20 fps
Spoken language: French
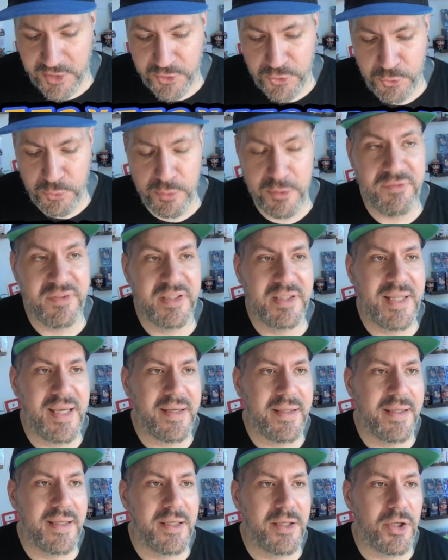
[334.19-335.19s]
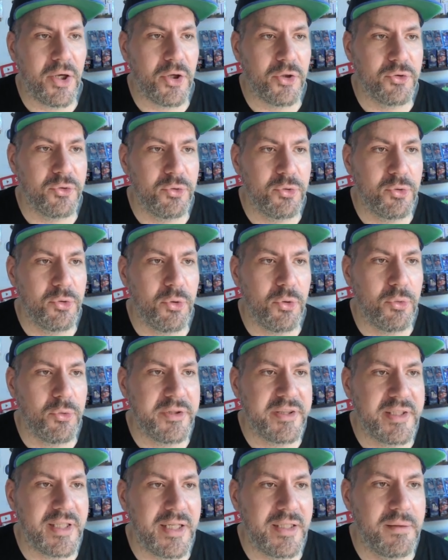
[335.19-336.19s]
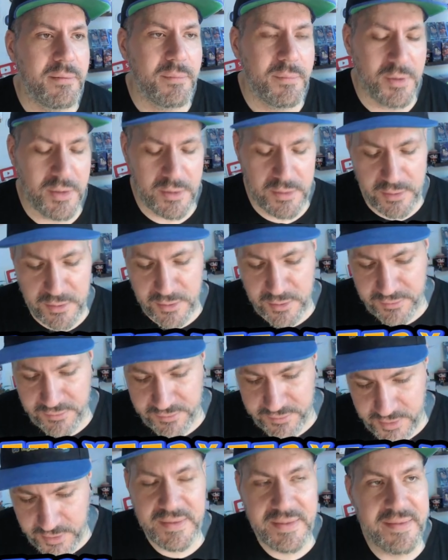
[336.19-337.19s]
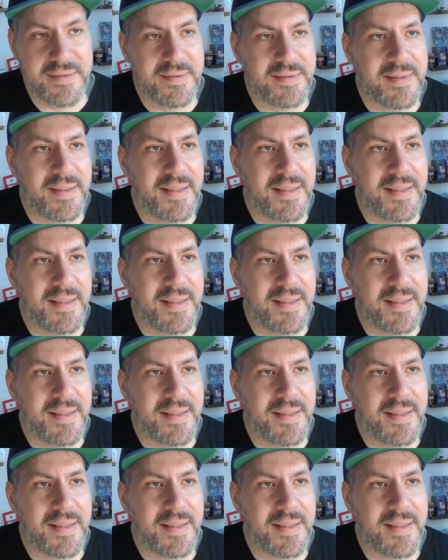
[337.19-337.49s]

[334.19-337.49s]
Suivi derrière du gros tan morve qui